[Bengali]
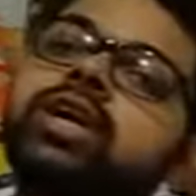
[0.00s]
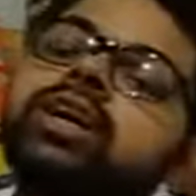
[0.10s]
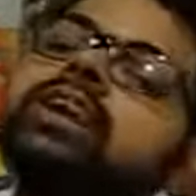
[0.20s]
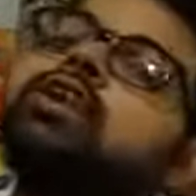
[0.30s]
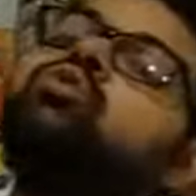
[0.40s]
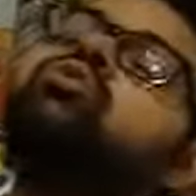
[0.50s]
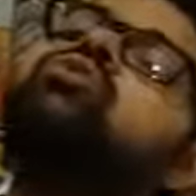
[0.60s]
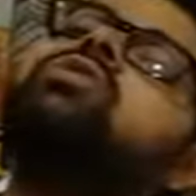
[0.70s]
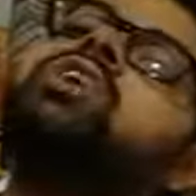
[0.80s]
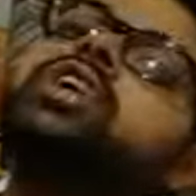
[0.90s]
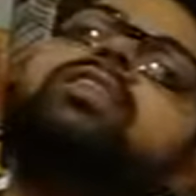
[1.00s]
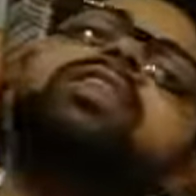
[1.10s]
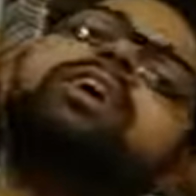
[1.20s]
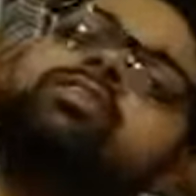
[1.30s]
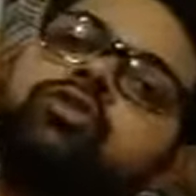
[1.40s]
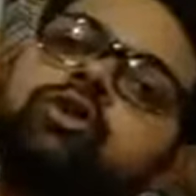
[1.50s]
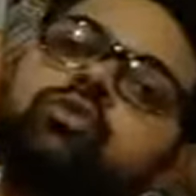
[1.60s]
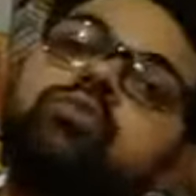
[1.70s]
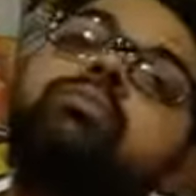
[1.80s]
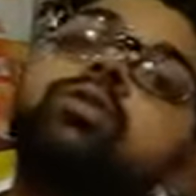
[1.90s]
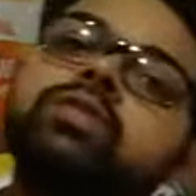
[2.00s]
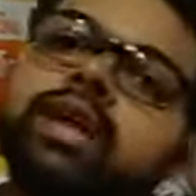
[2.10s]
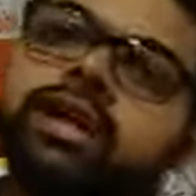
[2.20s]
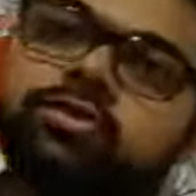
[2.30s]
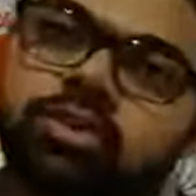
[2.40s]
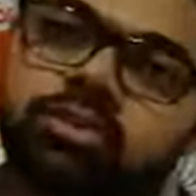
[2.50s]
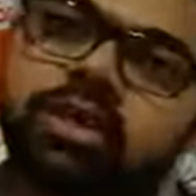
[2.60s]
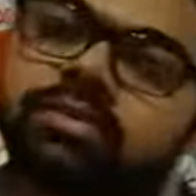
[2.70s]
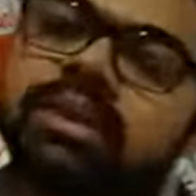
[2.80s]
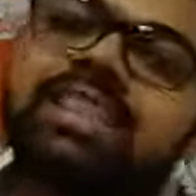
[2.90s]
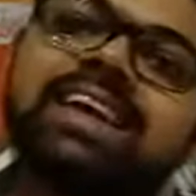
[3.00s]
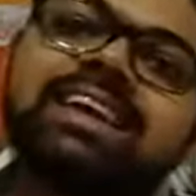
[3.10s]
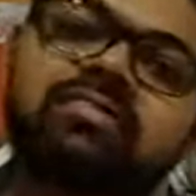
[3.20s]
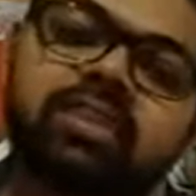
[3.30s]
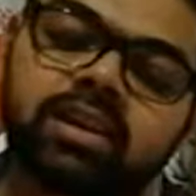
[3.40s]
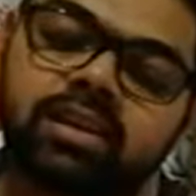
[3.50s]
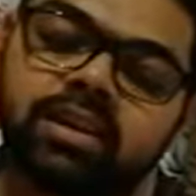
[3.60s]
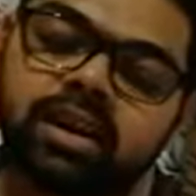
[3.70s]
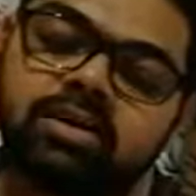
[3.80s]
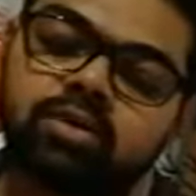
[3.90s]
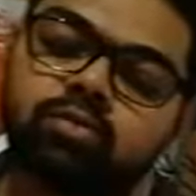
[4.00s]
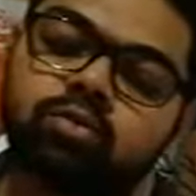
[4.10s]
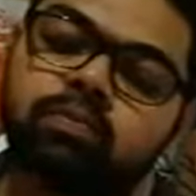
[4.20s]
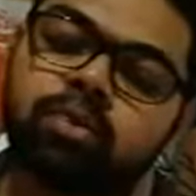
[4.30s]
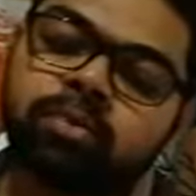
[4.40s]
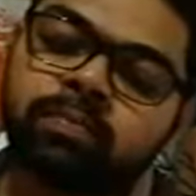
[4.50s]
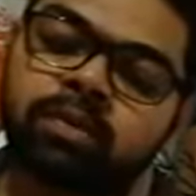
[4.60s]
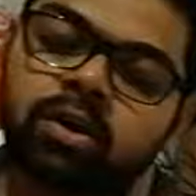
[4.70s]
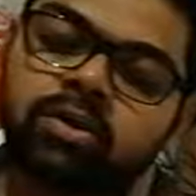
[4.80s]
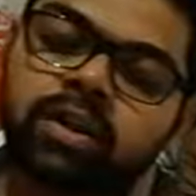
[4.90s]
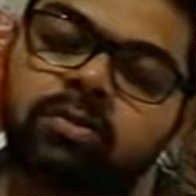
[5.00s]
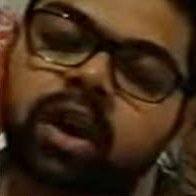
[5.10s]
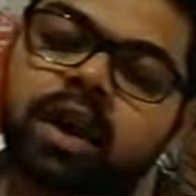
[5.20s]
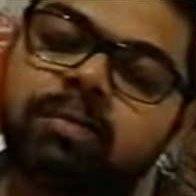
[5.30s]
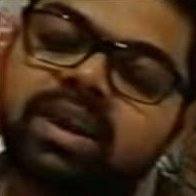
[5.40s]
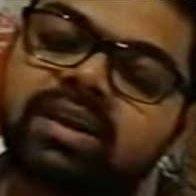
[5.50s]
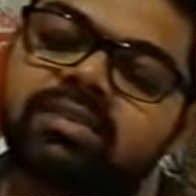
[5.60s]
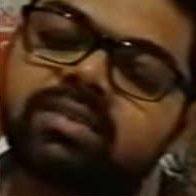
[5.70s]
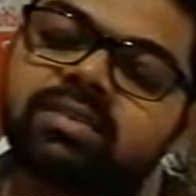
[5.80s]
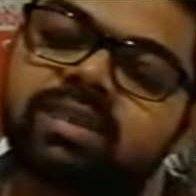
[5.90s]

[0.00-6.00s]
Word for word: সেটা একটা নতুন দিশা দেখেছিল নতুন পথ দেখেছিল তিনি দেখিয়েছিলেন যে নতুন পথ অর্থাৎ এবং আমেরিকান যে